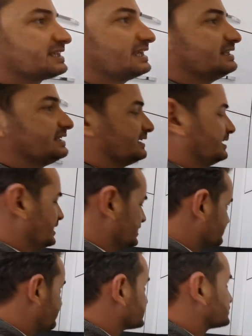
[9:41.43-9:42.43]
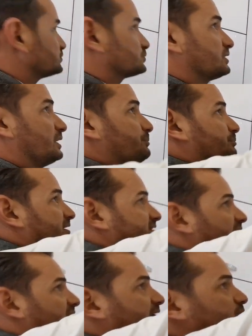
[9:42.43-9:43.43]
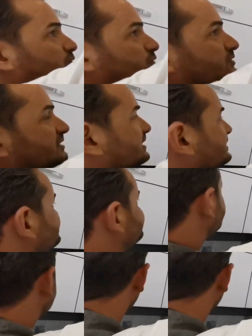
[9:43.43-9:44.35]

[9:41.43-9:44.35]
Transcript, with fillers: сели посуда подарок, друзья.